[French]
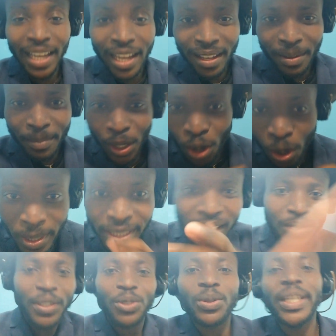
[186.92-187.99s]
le cas, mais comment
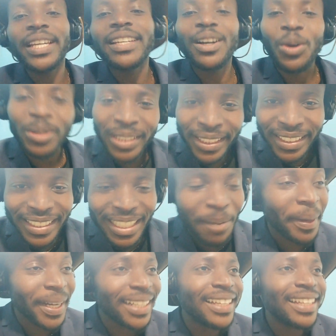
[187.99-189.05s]
ça se fait que le gars il est rentré
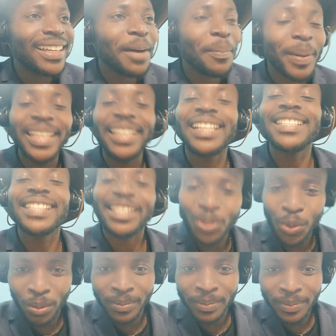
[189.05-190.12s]
après après
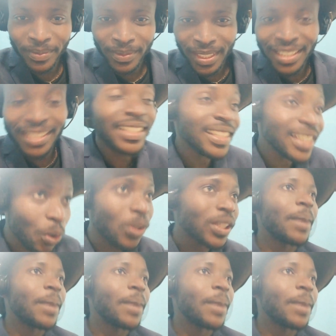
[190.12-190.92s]
l'égalisation S'il est